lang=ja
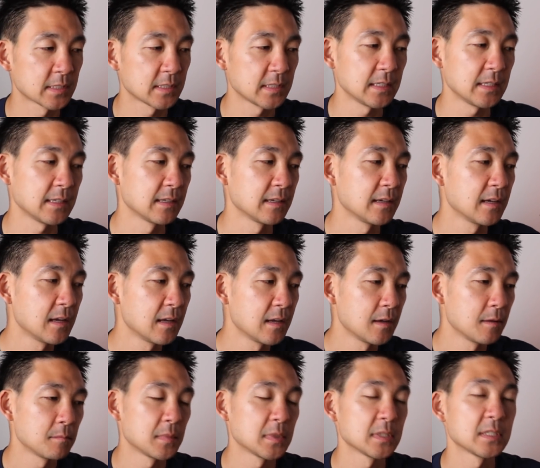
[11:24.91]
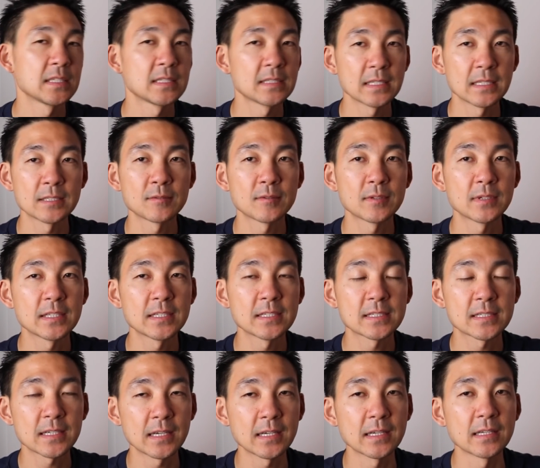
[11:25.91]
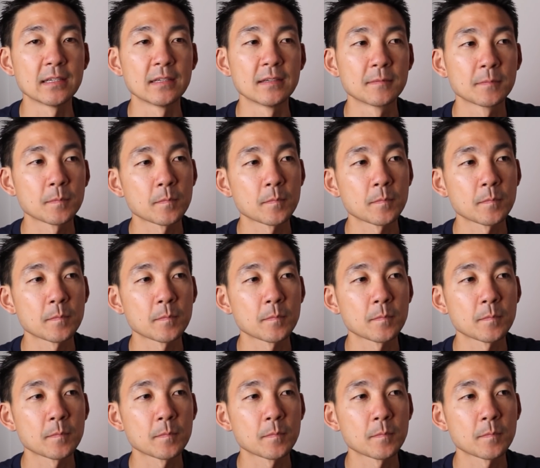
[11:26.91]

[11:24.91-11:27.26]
し、まあ、実際それに近い